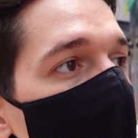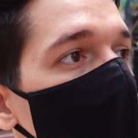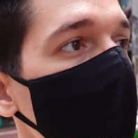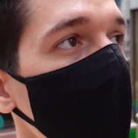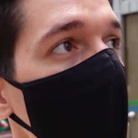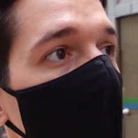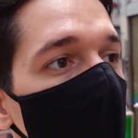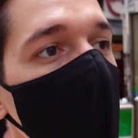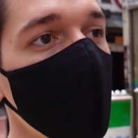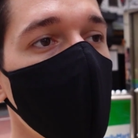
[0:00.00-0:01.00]
gideceğim.
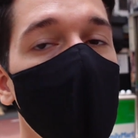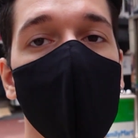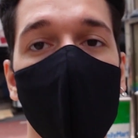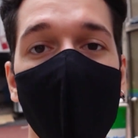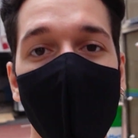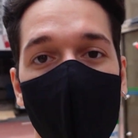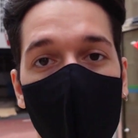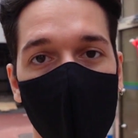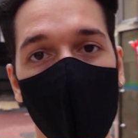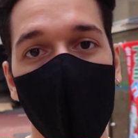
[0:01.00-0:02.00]
Aramaya başlayalı
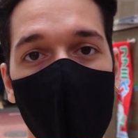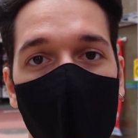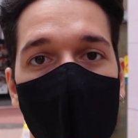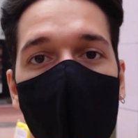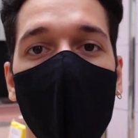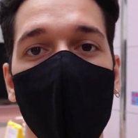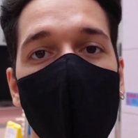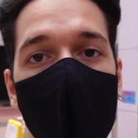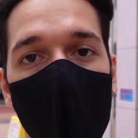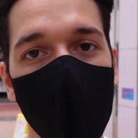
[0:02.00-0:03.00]
dört dakika oluyor ve şu an beş
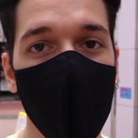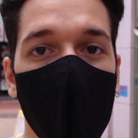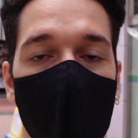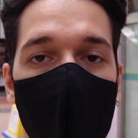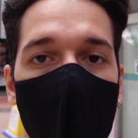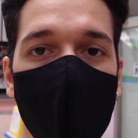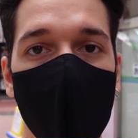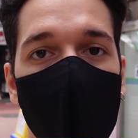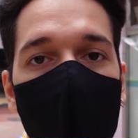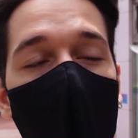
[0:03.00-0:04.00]
tane bak bakkala
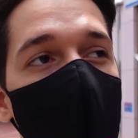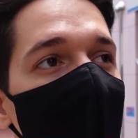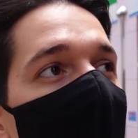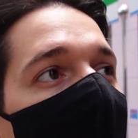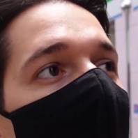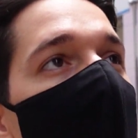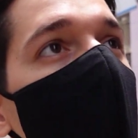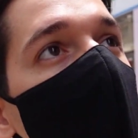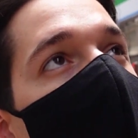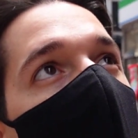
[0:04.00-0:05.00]
karşılaştık bile.
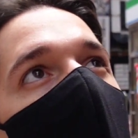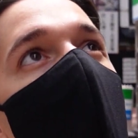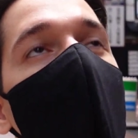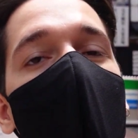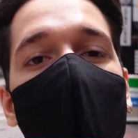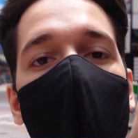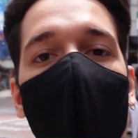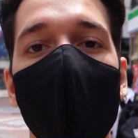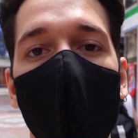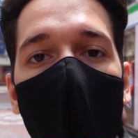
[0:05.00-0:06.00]
Zaten böyle yerlere geldiğiniz
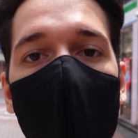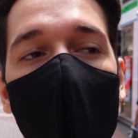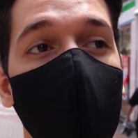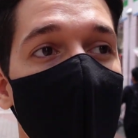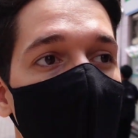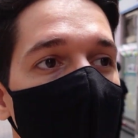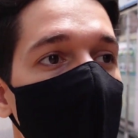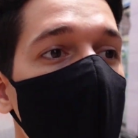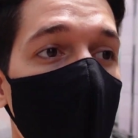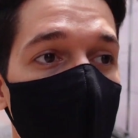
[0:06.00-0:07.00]
zaman genelde
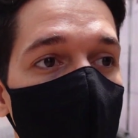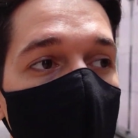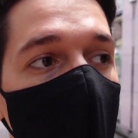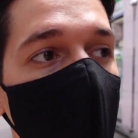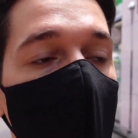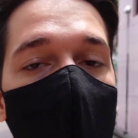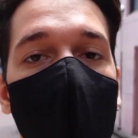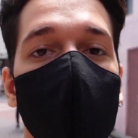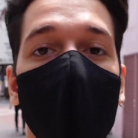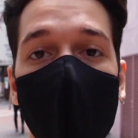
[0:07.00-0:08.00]
sağda solda her yerde
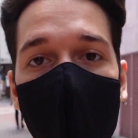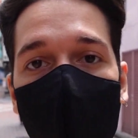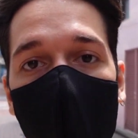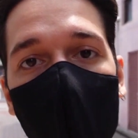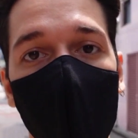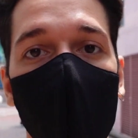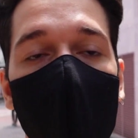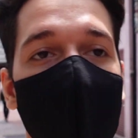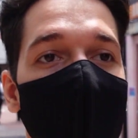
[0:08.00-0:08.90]
market bakkal oluyor.